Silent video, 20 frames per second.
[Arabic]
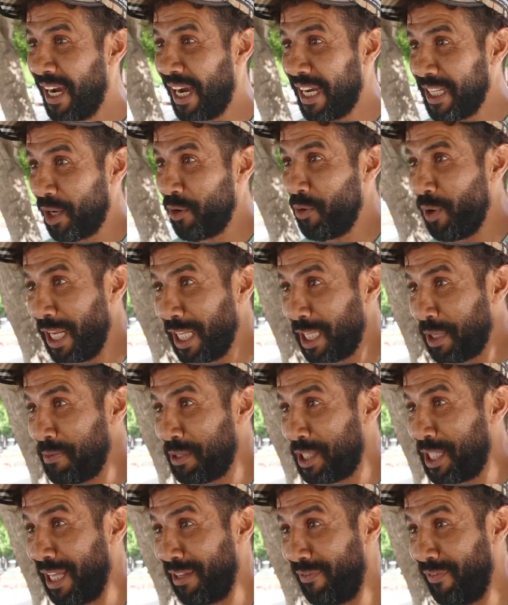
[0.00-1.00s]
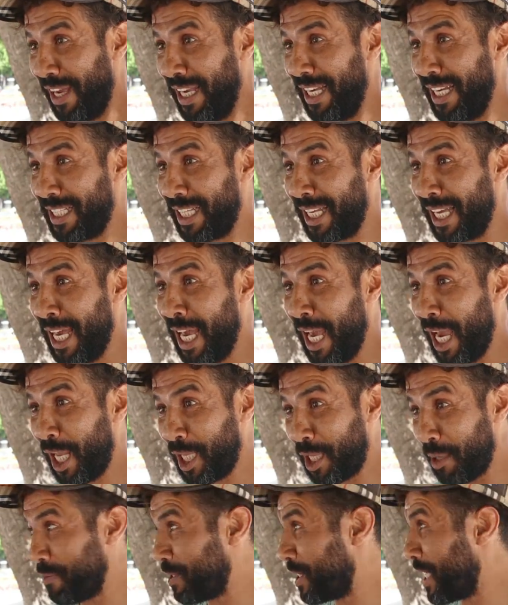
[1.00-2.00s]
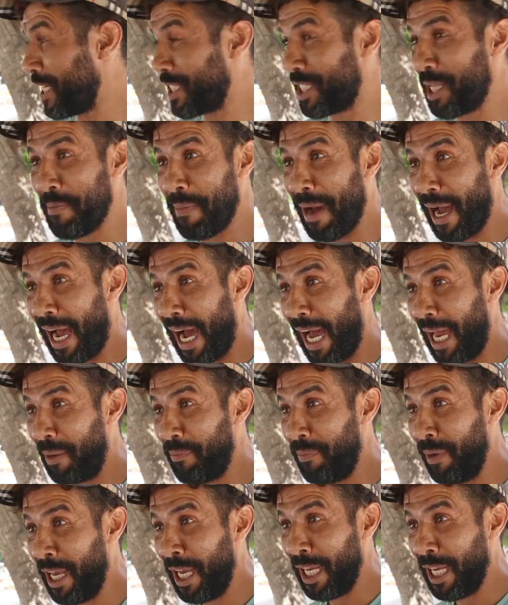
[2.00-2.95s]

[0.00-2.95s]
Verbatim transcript: خاطر هو ريتم جديد في حياتك انت مستانس ديما غالب